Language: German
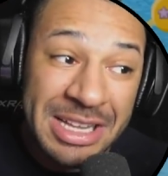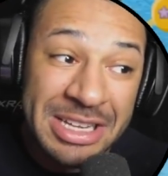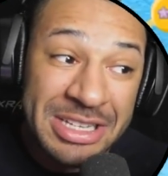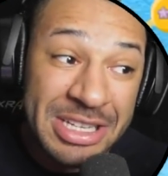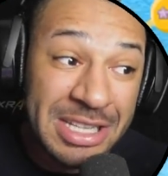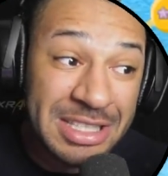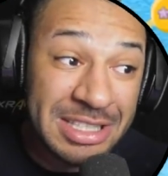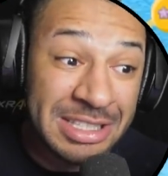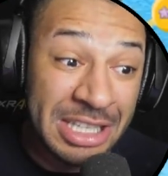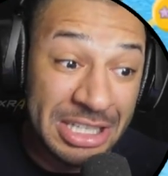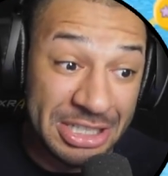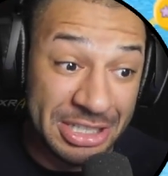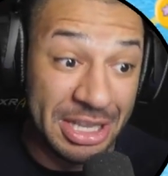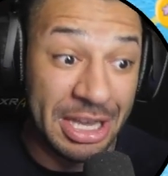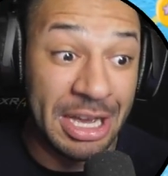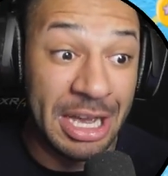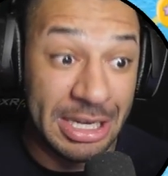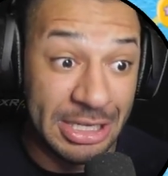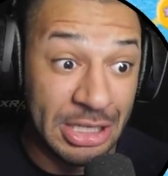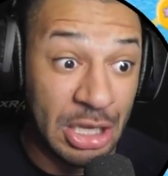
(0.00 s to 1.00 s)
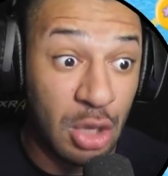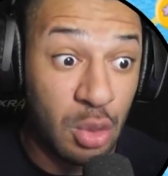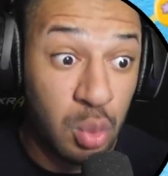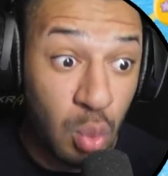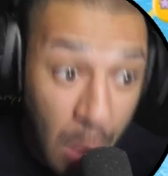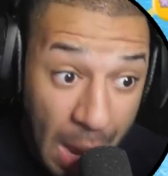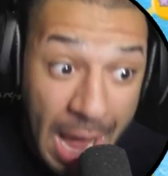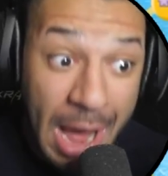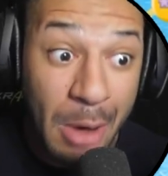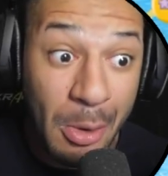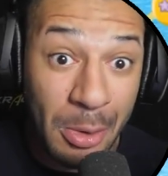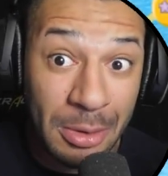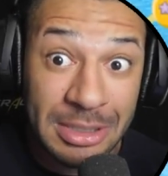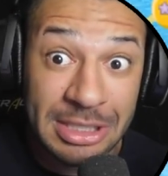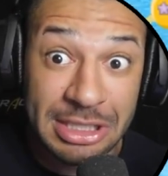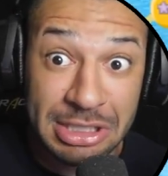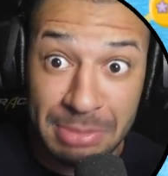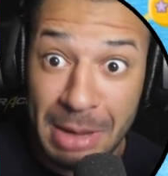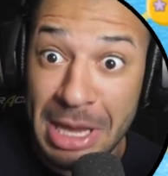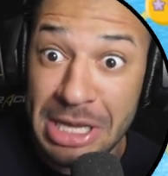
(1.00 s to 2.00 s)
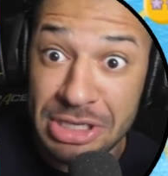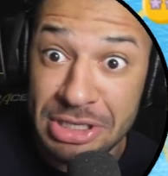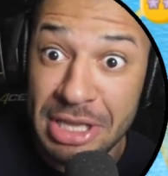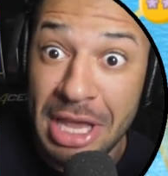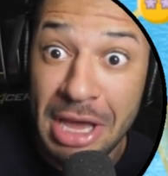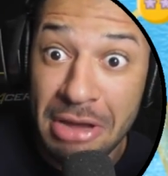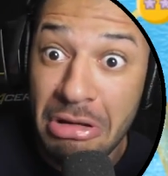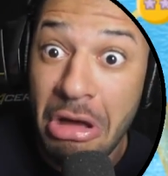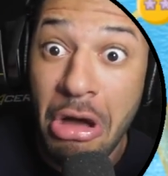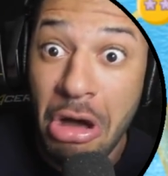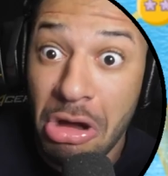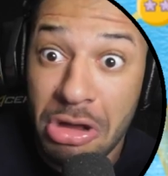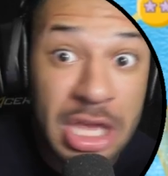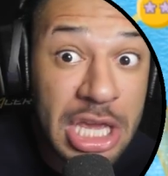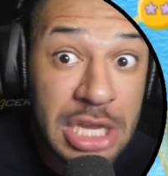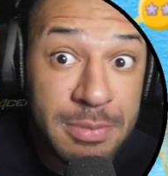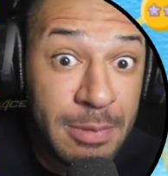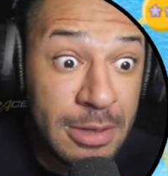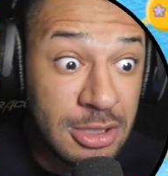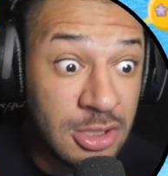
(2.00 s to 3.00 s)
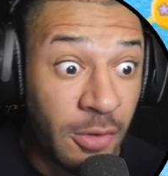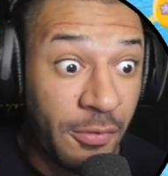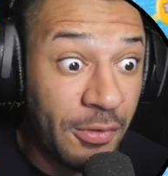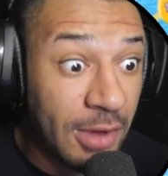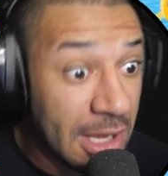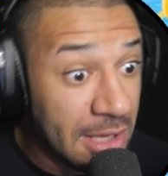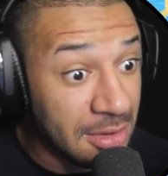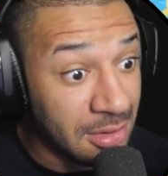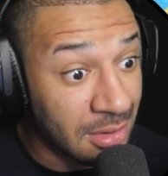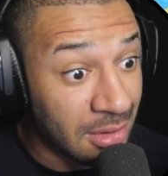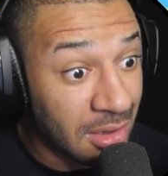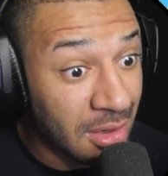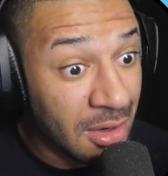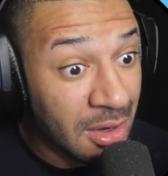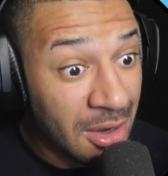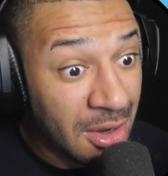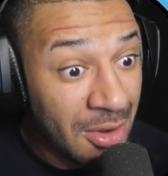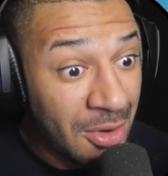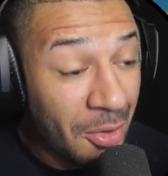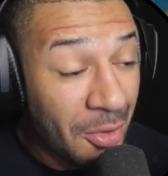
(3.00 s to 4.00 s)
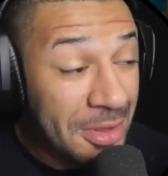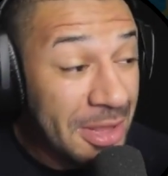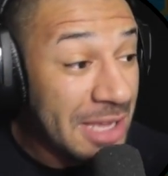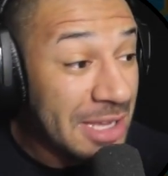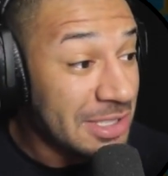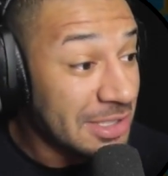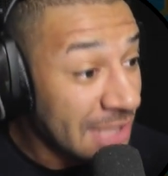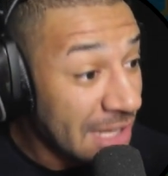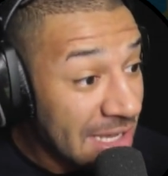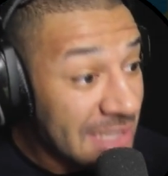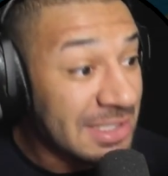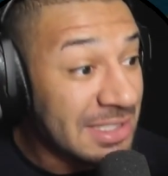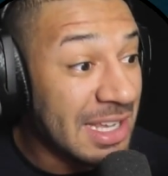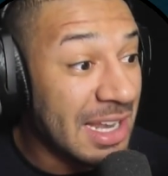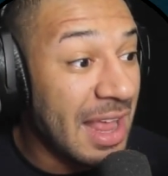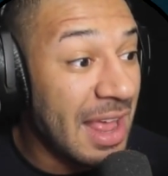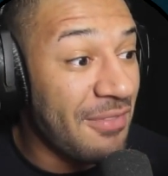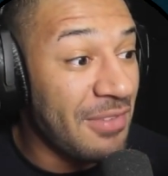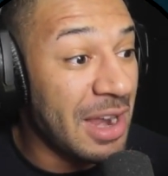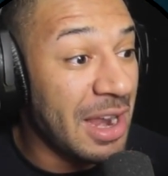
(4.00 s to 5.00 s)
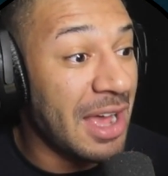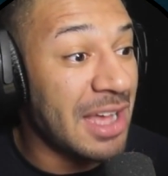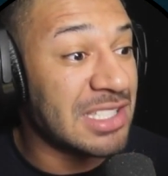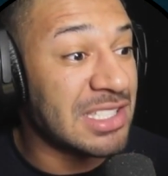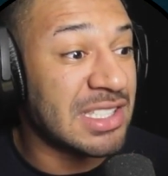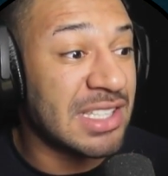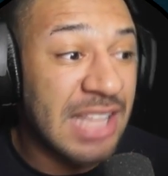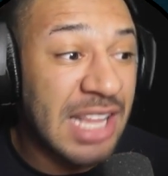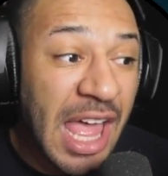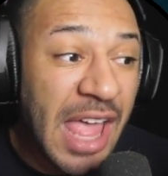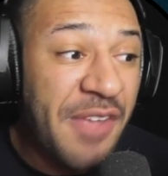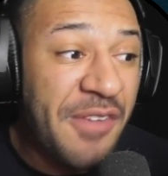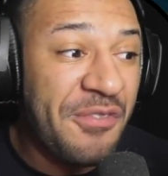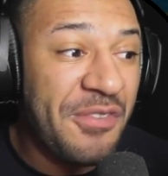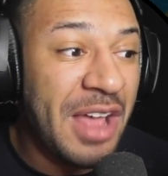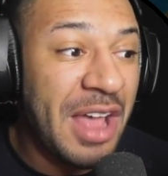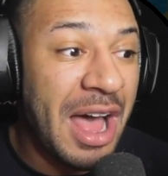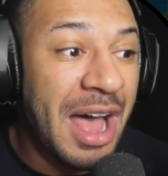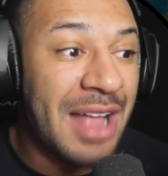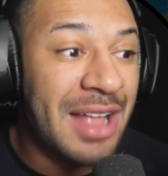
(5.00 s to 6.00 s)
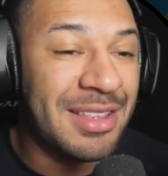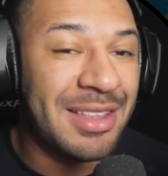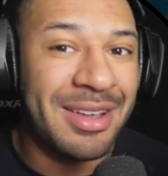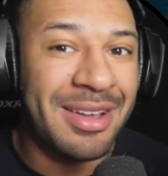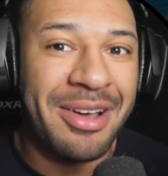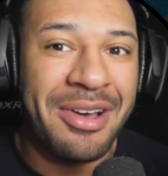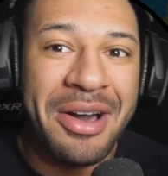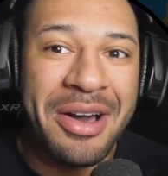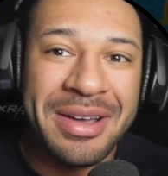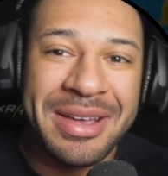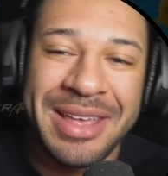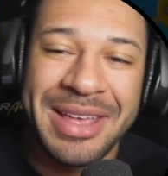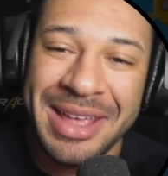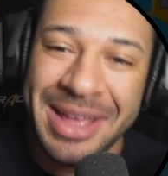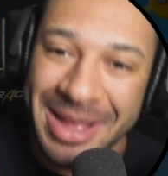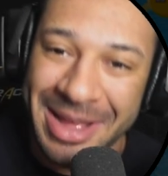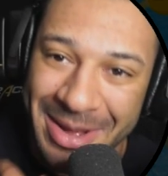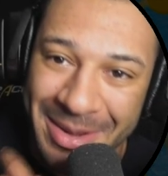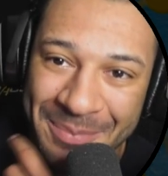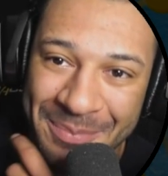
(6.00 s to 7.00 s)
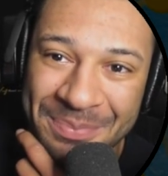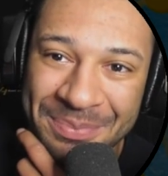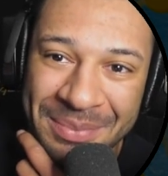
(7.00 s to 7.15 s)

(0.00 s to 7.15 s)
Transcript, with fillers: hätte ich jetzt nicht gerechnet. Wow, zwei Sterne? Okay, ich bin zufrieden. Und das nächste Level heißt Lifeguard. Okay.